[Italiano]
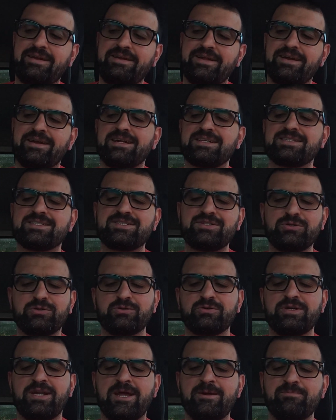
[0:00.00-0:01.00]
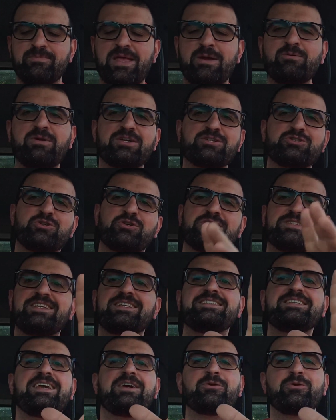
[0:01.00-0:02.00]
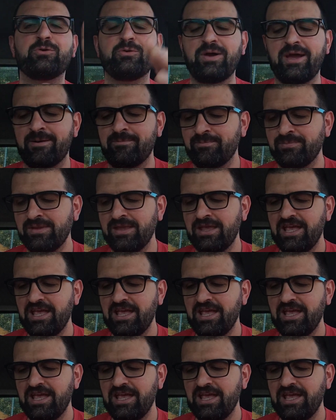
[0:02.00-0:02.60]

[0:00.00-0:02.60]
la narrazione, è una sorta di eroe